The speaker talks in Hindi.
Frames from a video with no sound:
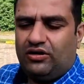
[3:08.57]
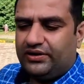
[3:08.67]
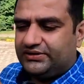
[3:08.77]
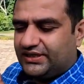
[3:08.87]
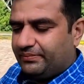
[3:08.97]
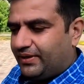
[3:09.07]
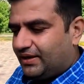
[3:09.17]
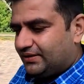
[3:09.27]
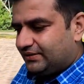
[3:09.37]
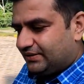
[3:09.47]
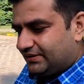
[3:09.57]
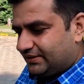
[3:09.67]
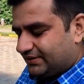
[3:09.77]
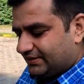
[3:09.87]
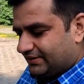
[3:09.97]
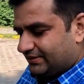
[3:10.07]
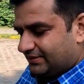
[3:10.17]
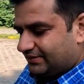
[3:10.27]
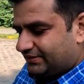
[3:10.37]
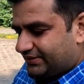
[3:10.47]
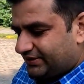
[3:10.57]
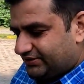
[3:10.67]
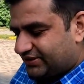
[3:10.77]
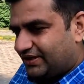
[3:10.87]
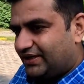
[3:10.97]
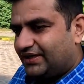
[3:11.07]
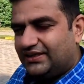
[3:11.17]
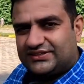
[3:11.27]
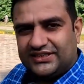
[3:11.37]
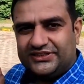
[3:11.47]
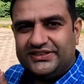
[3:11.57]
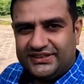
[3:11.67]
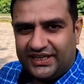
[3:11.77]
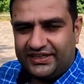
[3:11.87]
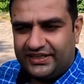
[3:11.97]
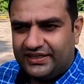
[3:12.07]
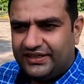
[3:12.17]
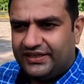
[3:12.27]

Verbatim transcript: और इसके बाद तीसरा इसका जो डिज़ाइन है